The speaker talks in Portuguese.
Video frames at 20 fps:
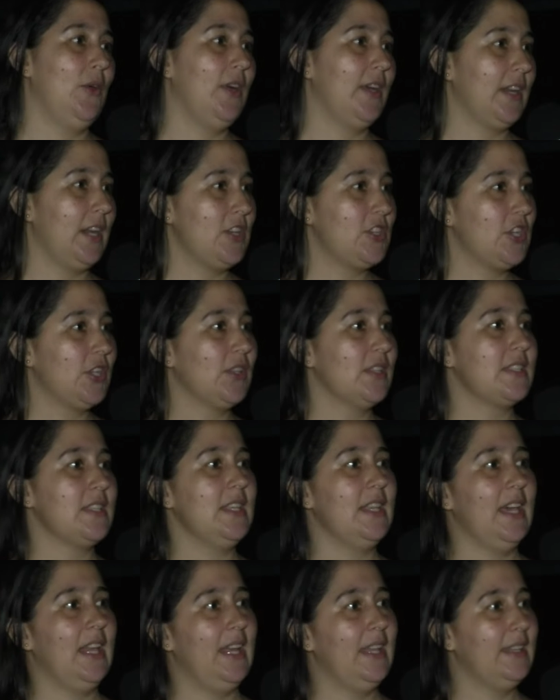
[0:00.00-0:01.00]
Eu acredito,
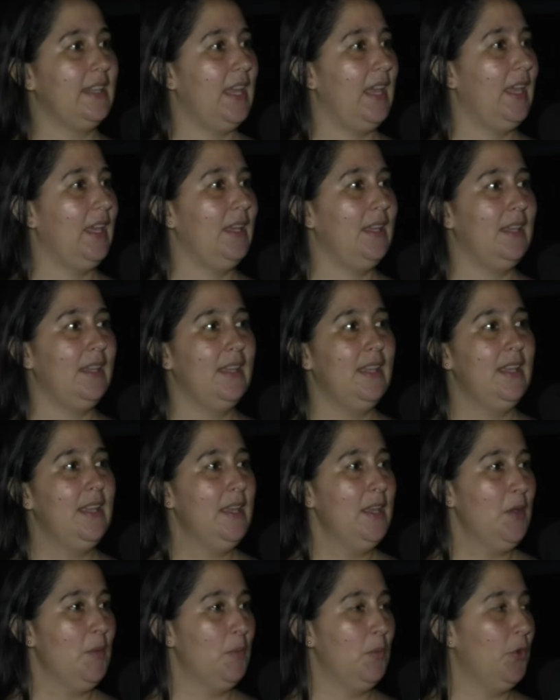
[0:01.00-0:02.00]
assim, que ela tem
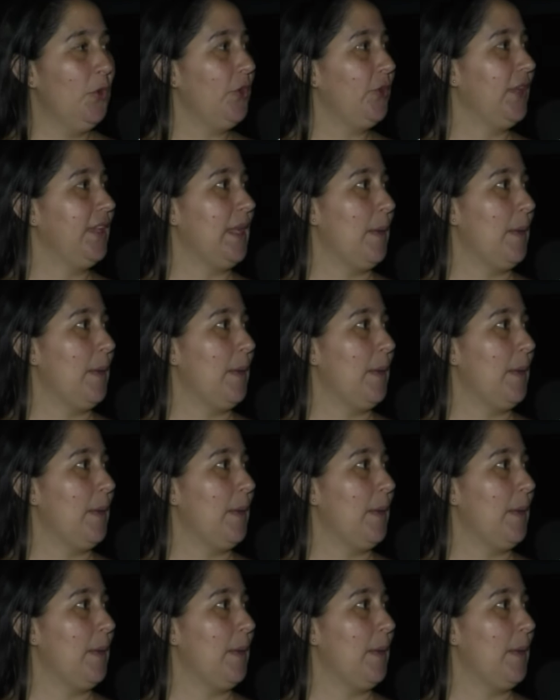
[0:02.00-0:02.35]
muito